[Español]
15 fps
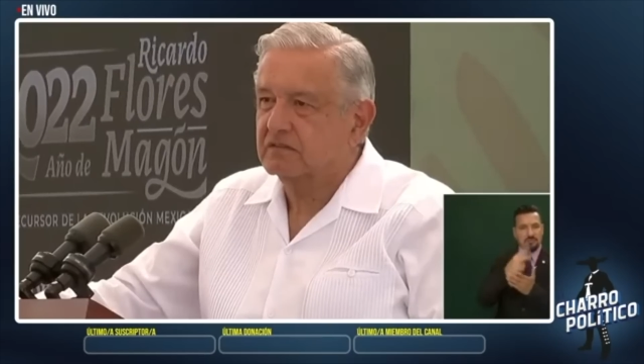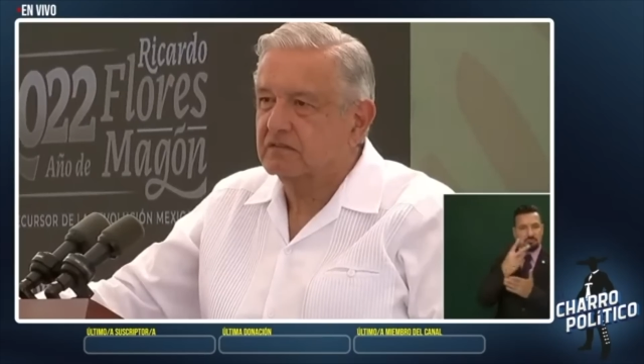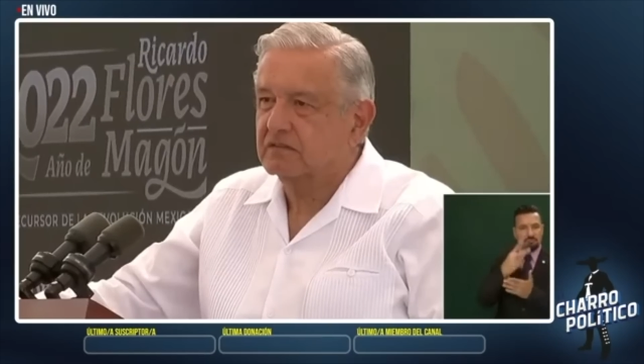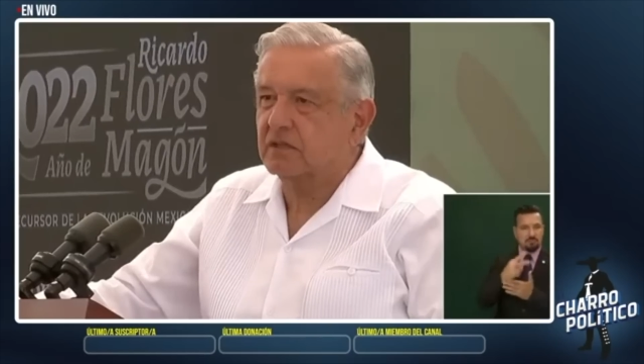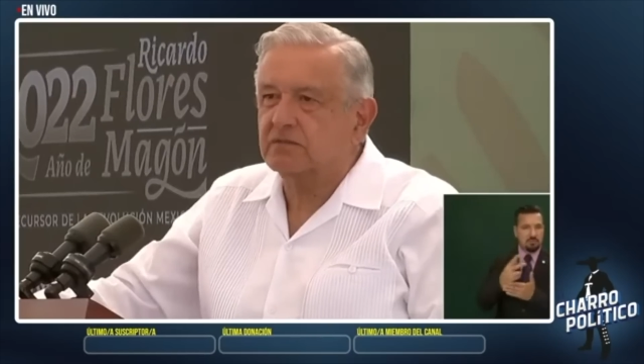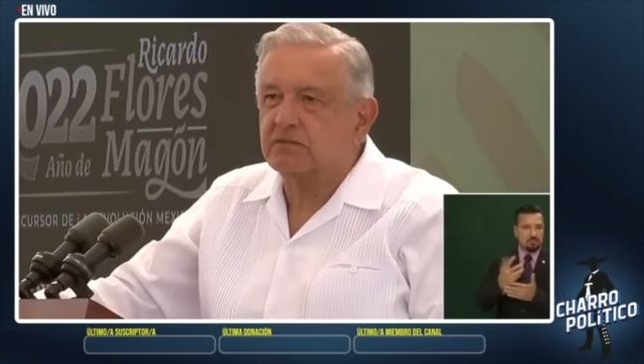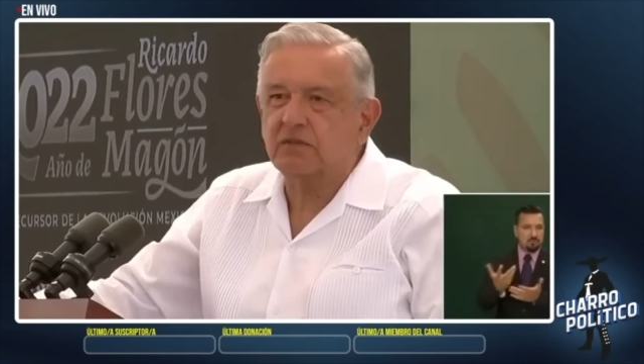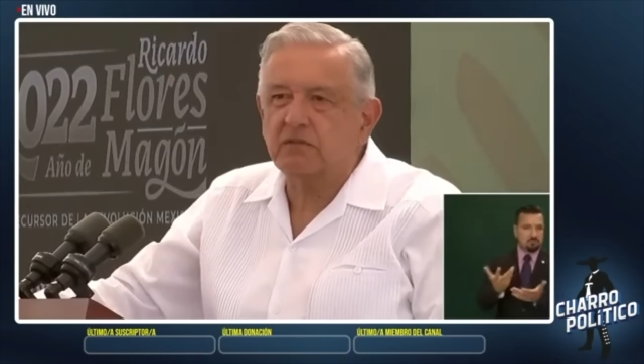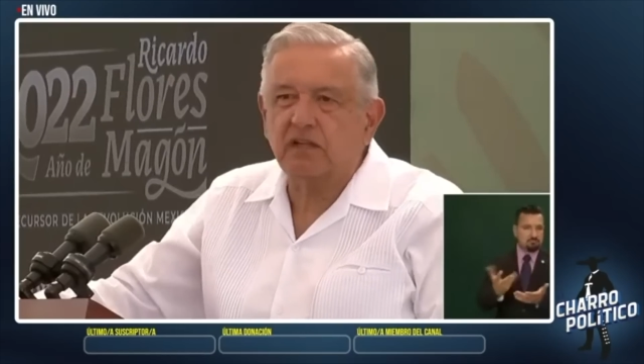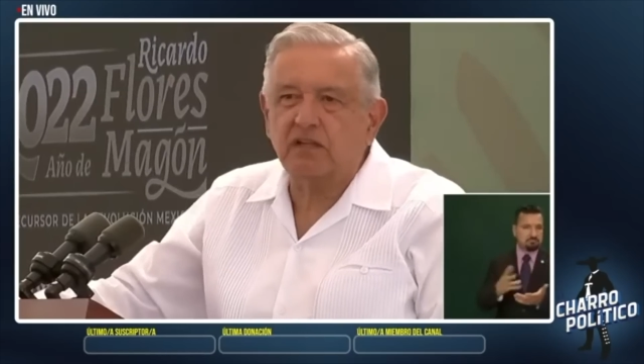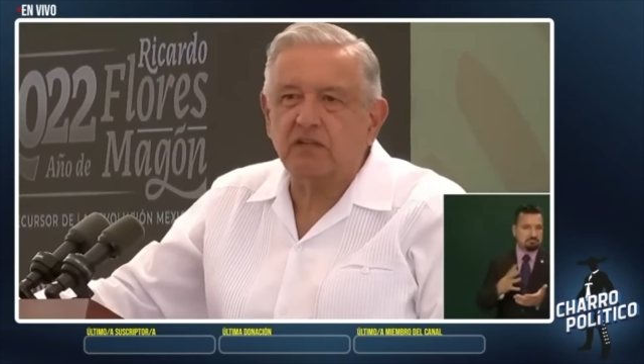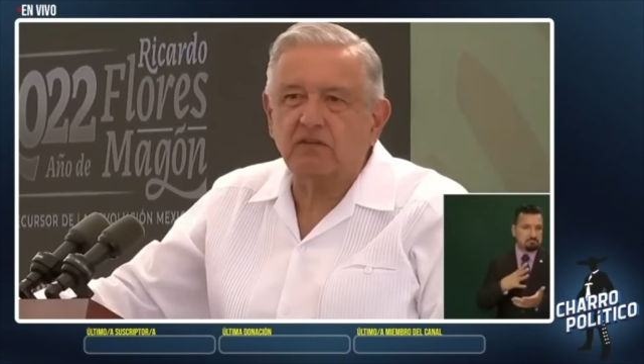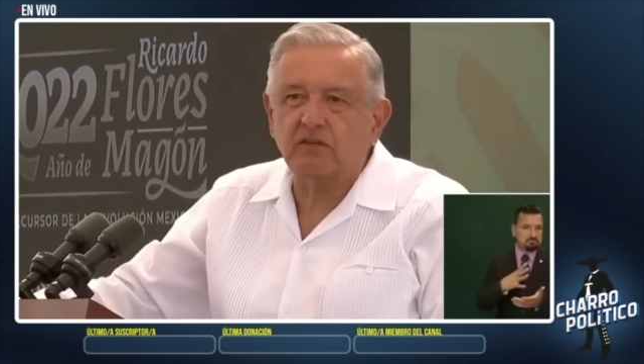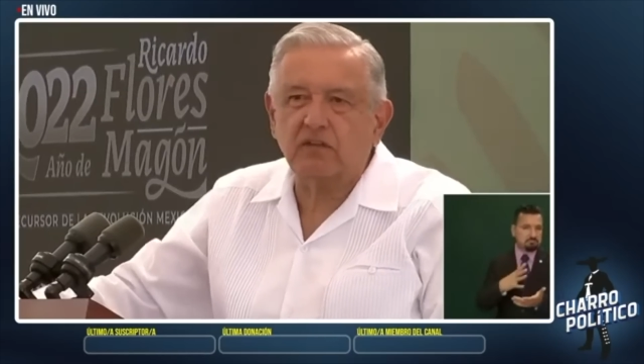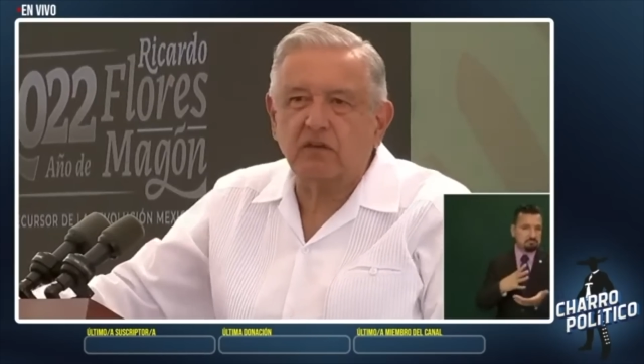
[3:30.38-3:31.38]
Estamos
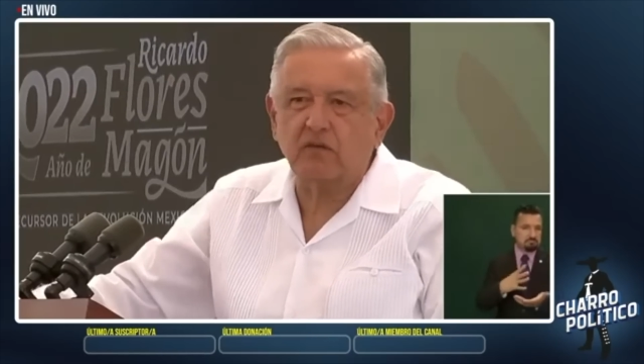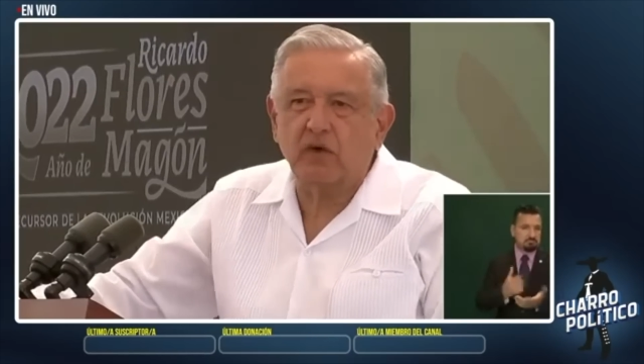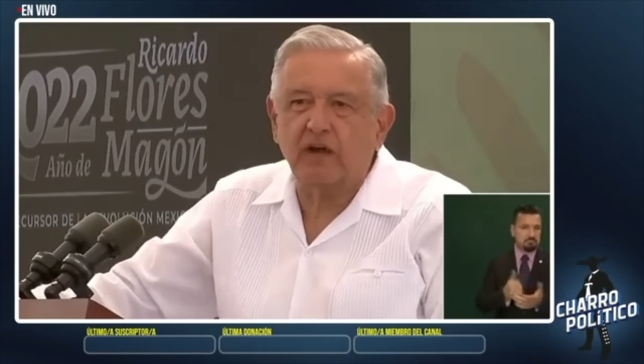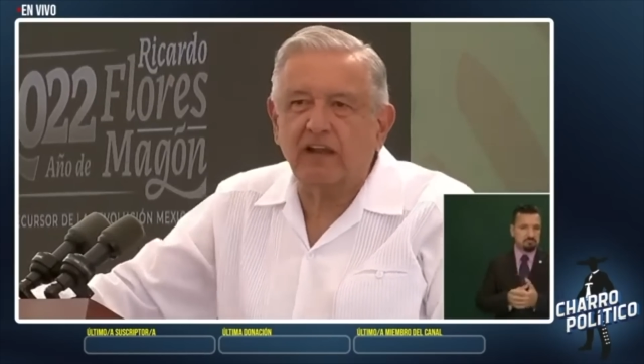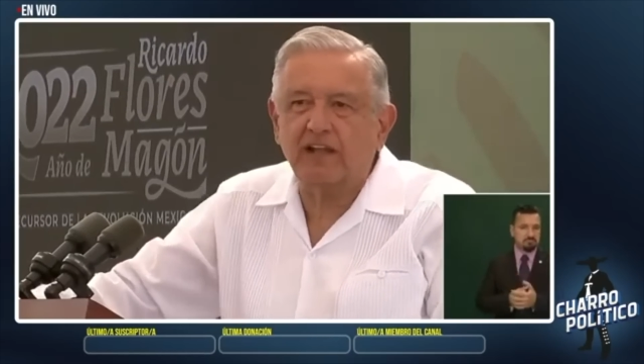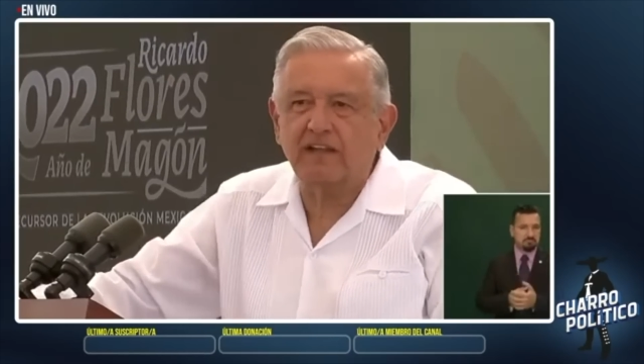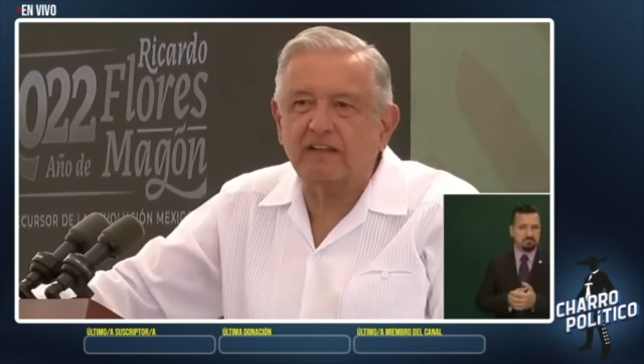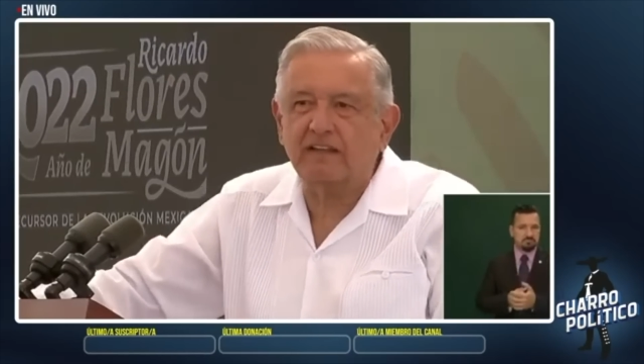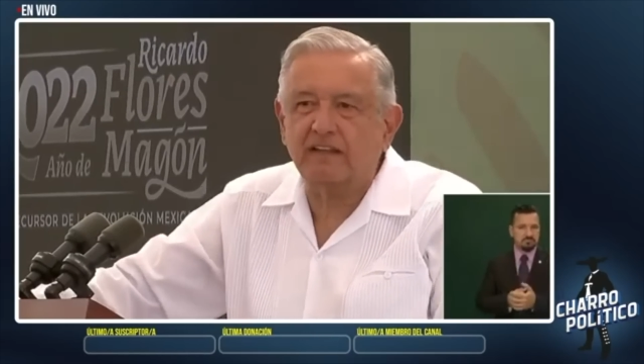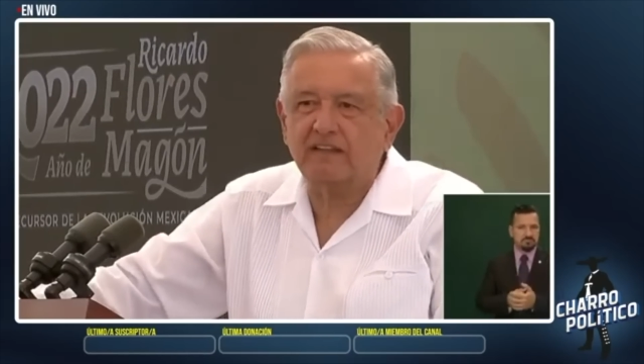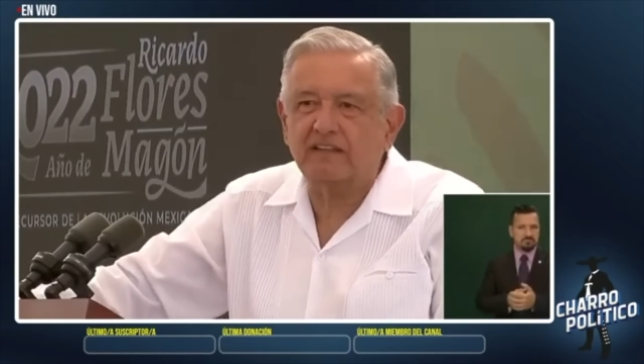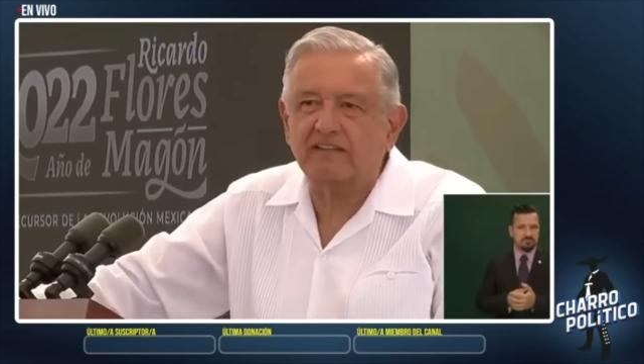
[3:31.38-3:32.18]
hablando de 40,